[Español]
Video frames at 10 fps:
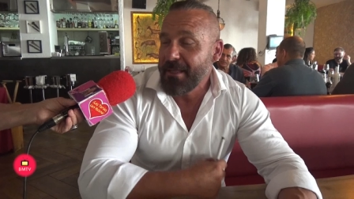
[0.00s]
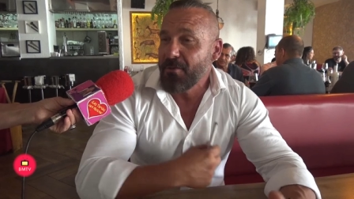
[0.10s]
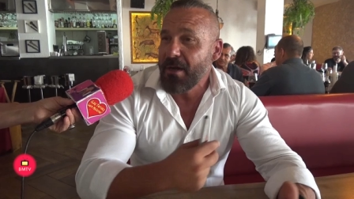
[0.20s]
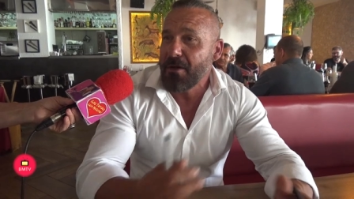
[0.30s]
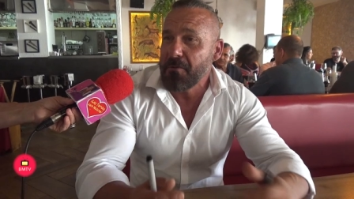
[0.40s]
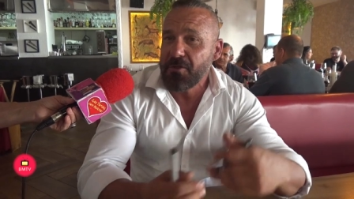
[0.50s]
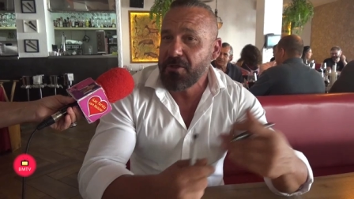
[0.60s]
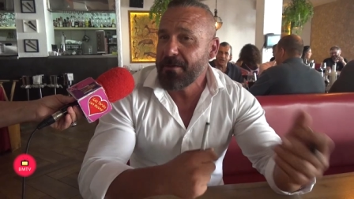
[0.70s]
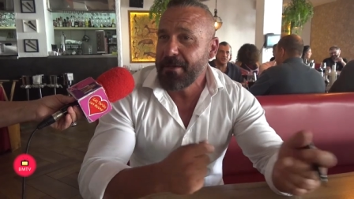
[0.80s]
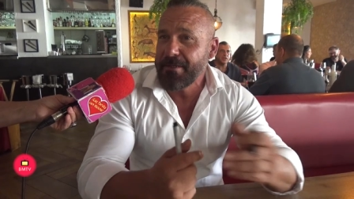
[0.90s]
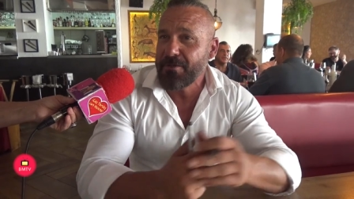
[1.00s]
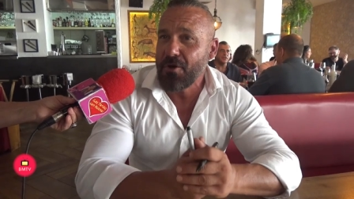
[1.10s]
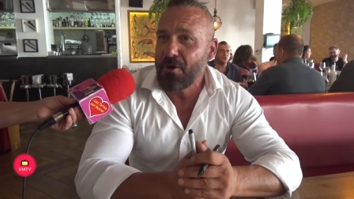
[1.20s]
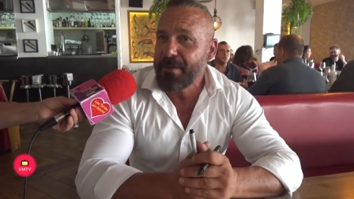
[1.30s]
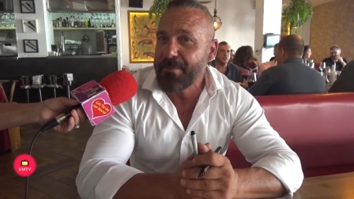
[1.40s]
dibujado mucho, había visto
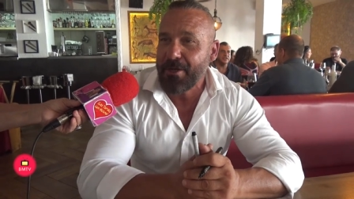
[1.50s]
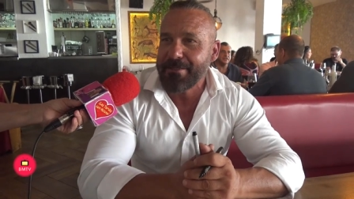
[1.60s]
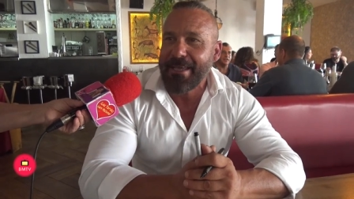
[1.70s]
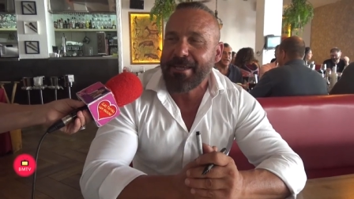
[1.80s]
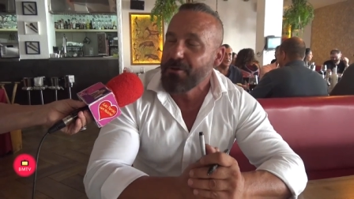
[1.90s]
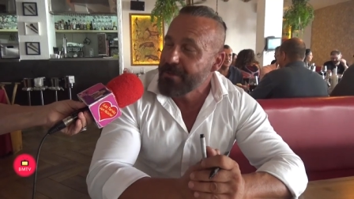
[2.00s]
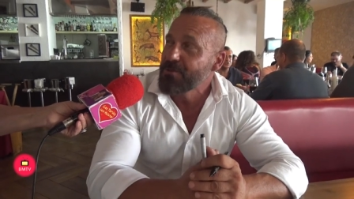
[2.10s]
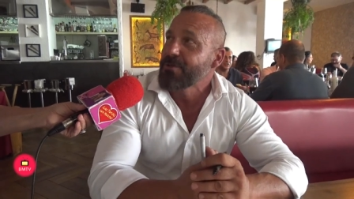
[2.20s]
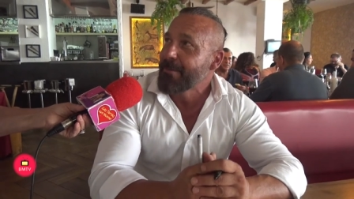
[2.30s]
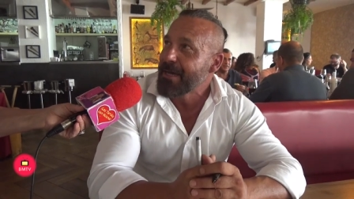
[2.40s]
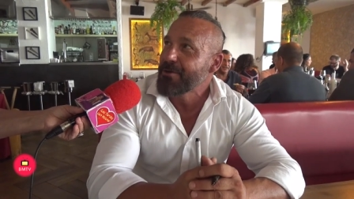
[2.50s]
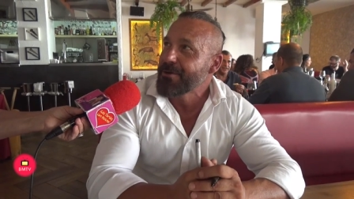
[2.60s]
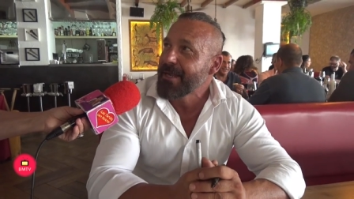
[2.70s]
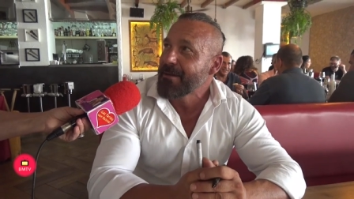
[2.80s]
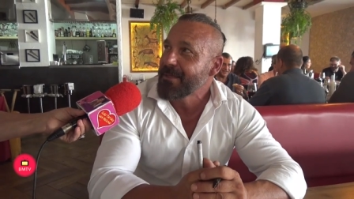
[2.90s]
cómics, pero hasta que no vi su trabajo
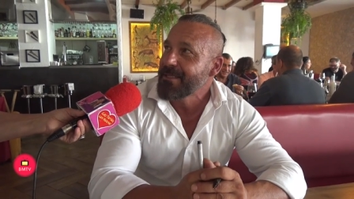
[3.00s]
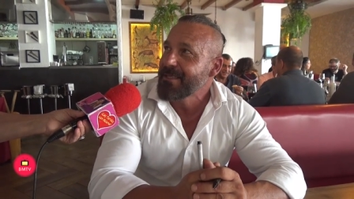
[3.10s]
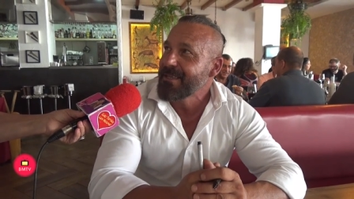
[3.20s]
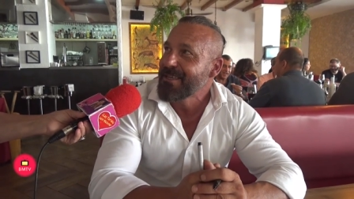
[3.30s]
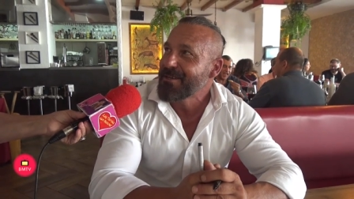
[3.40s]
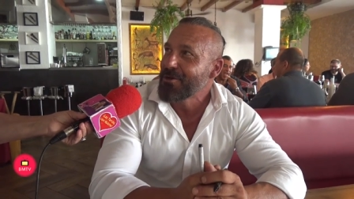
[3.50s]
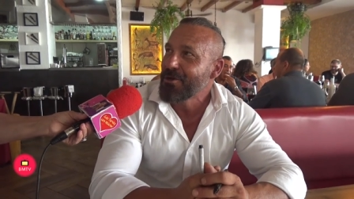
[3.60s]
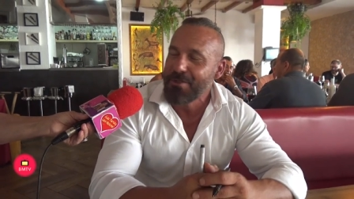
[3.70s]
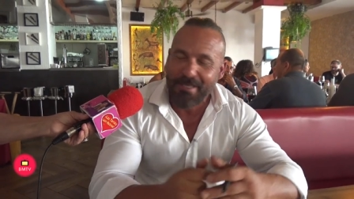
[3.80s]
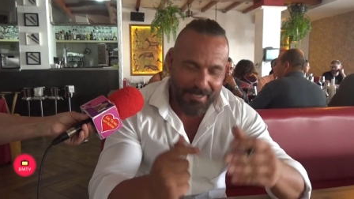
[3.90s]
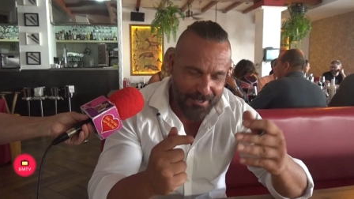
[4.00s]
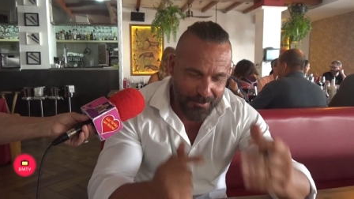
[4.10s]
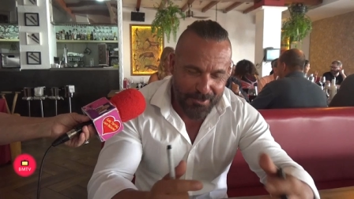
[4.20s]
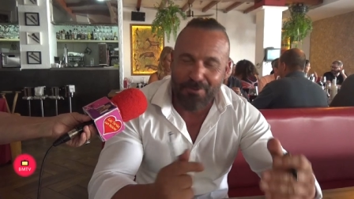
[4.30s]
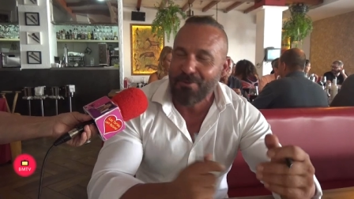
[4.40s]
realmente no dije,
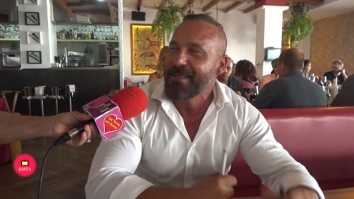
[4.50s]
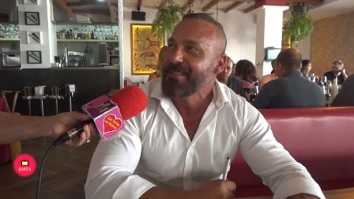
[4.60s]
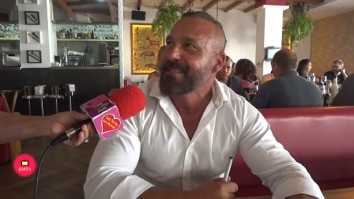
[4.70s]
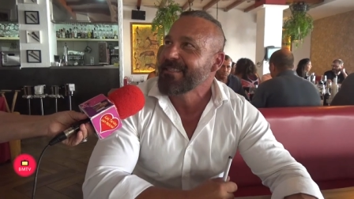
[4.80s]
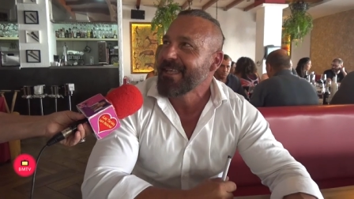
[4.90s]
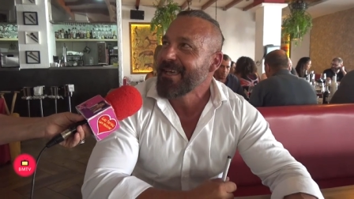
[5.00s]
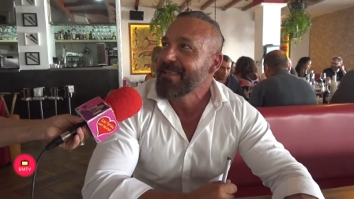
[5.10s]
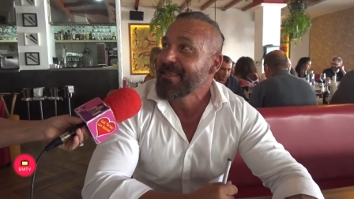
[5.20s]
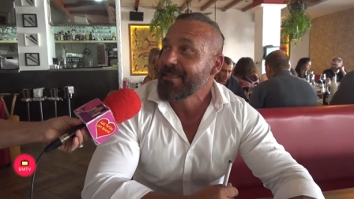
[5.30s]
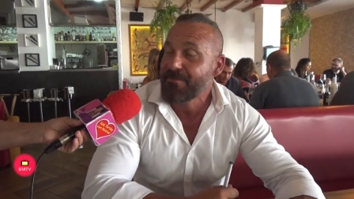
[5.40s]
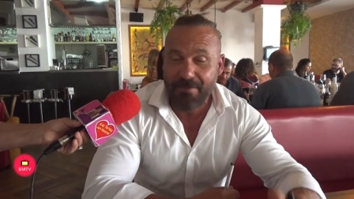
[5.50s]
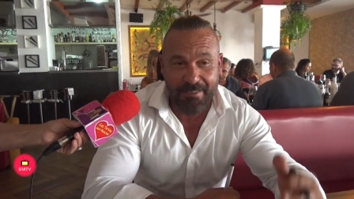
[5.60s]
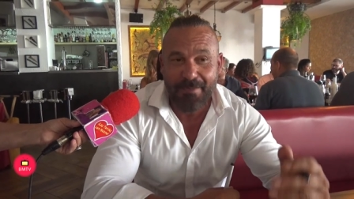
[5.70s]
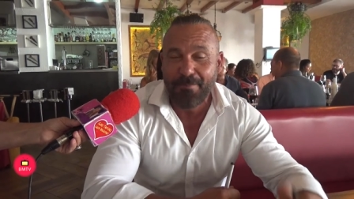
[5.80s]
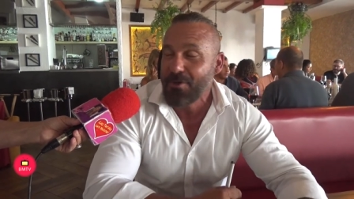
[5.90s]
bueno, lo voy a intentar y fue
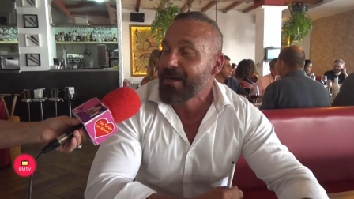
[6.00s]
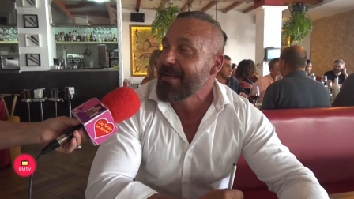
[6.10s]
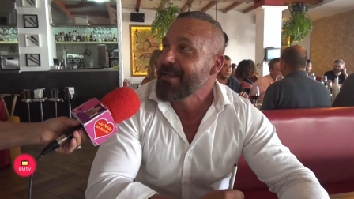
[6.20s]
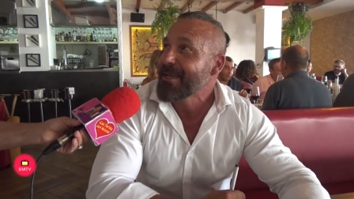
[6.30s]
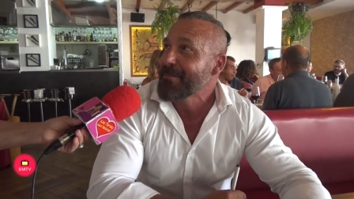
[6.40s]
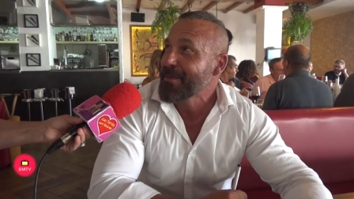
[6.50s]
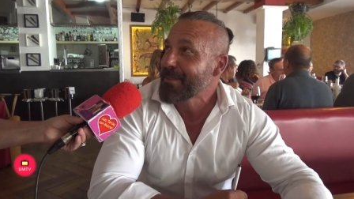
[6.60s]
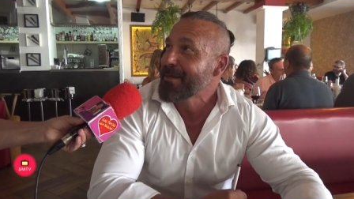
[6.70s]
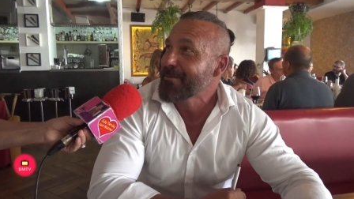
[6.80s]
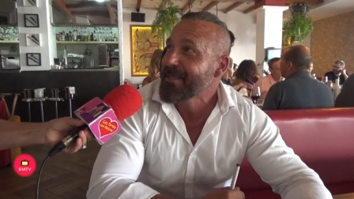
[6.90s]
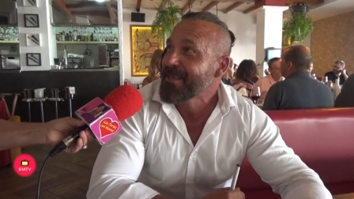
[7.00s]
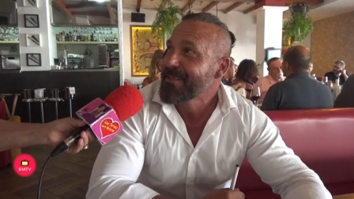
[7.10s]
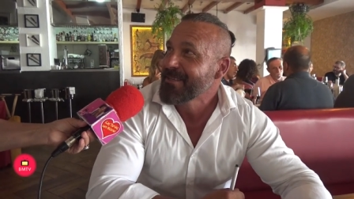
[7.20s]
con la línea que empecé, la verdad.